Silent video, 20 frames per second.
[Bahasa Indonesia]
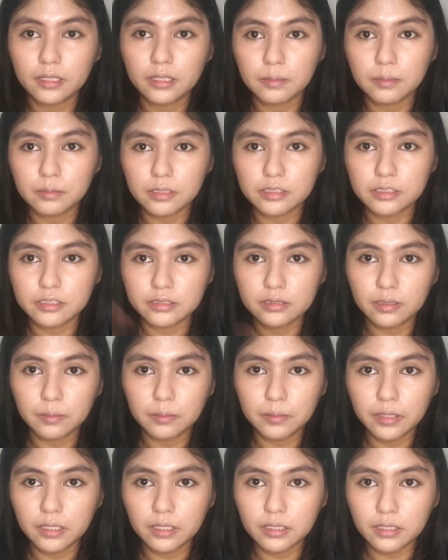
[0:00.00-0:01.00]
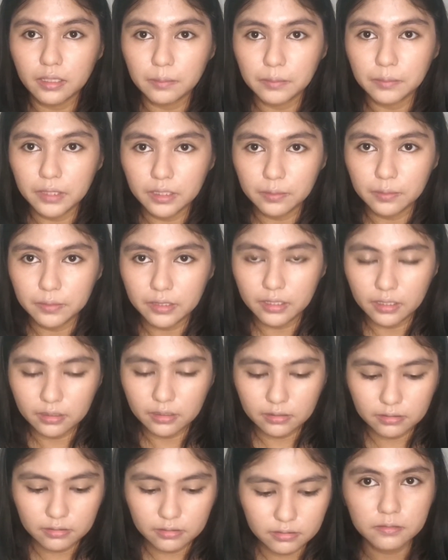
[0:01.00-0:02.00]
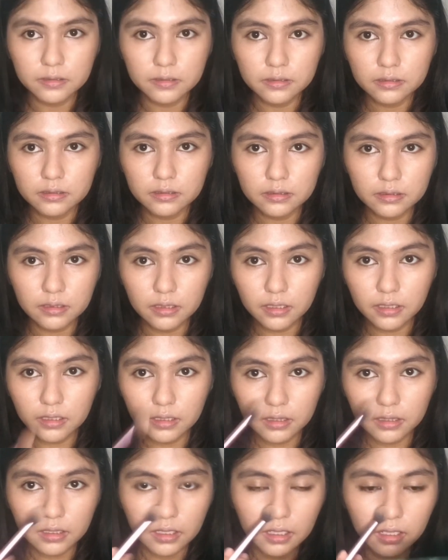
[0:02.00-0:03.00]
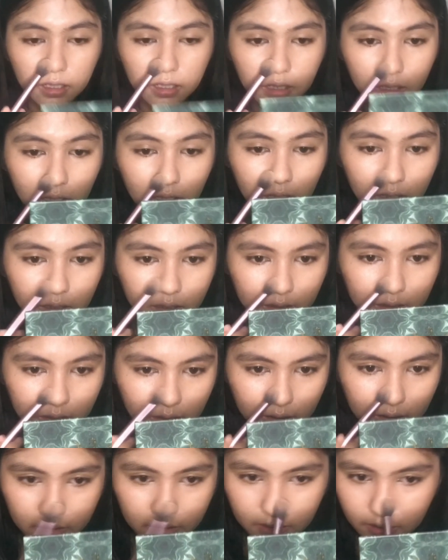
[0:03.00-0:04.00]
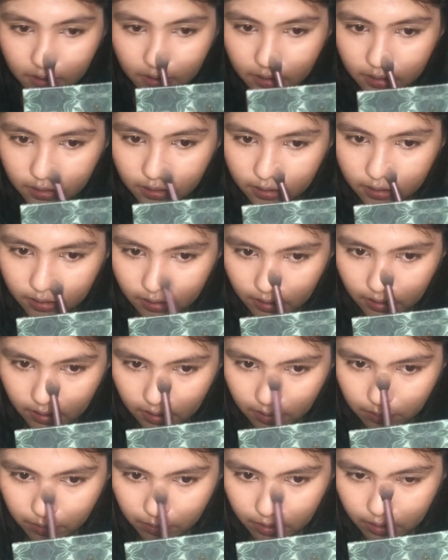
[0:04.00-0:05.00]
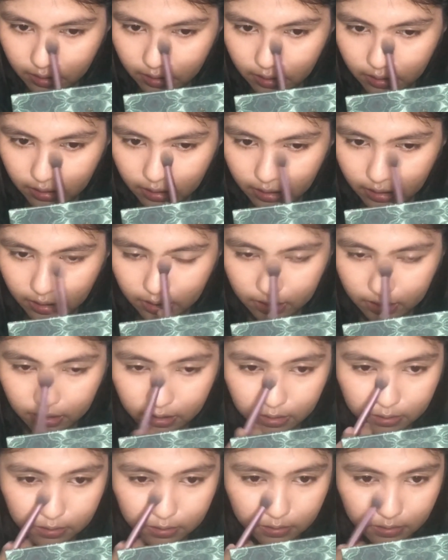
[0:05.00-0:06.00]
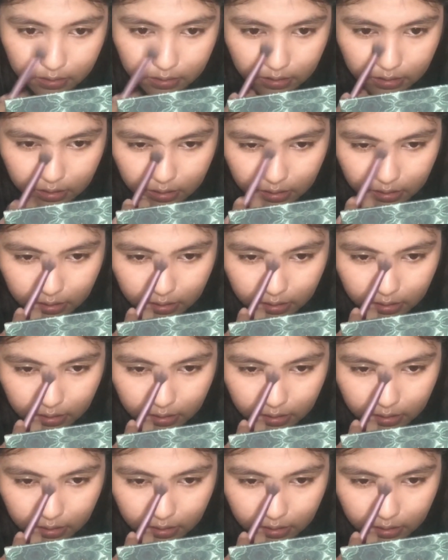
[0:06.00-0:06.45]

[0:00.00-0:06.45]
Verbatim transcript: brush yang sama kita ambil lagi bedak kita letakin di bagian yang sudah kita